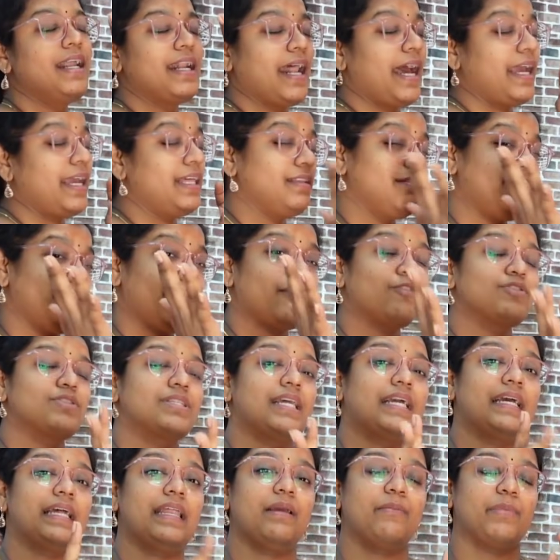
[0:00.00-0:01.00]
நான் இது வரைக்கும்
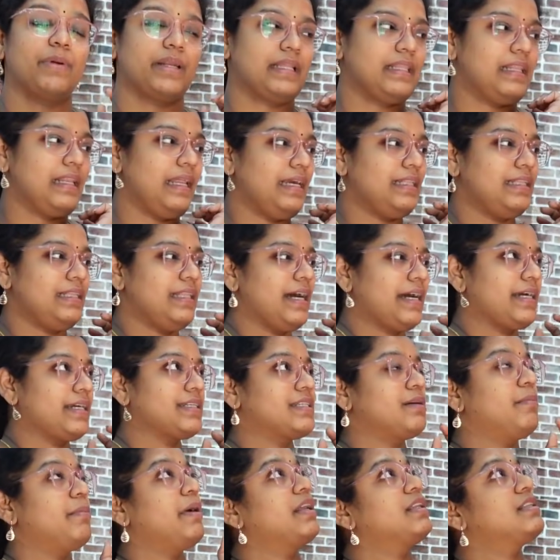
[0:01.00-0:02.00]
ஸ்டிக்கரிங் பண்ணதுலேயே இதுதான்
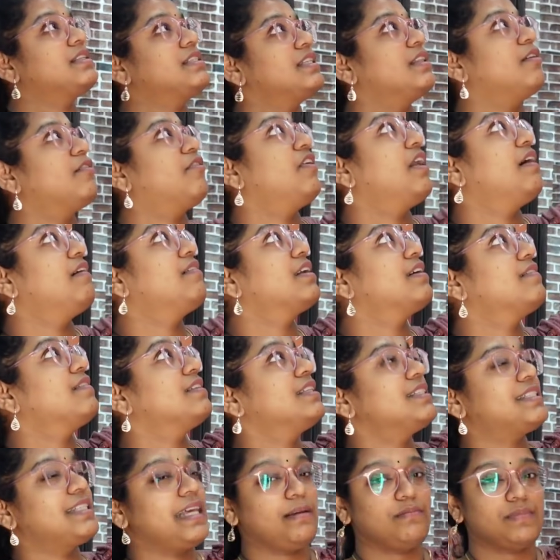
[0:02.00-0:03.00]
கஷ்டமாக இருந்துச்சு இந்த ஃப்ளவரை
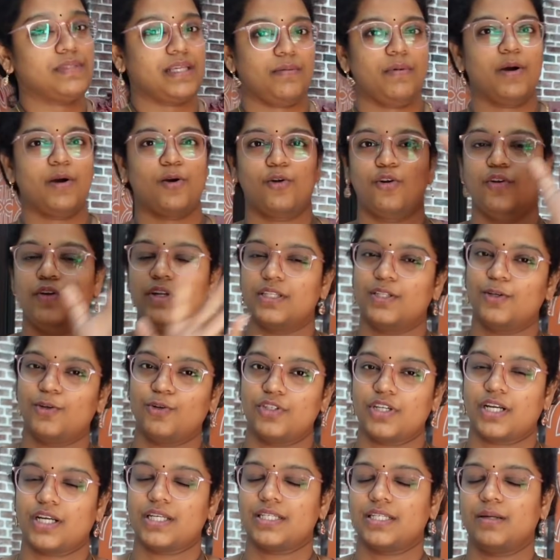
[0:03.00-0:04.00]
வந்து சேம் சேமாக கொண்டு வரது
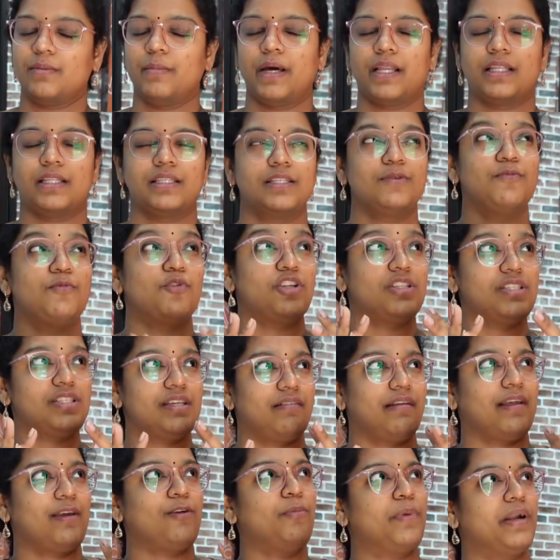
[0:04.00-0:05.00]
கொஞ்சம் கஷ்டமாக இருந்துச்சு முடிஞ்ச
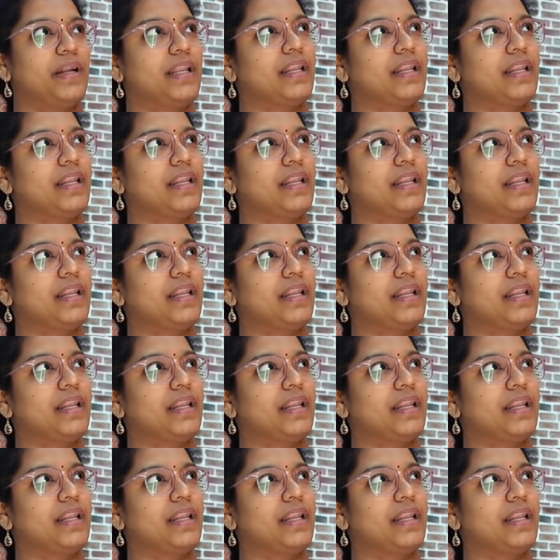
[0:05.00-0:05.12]
வரைக்கும்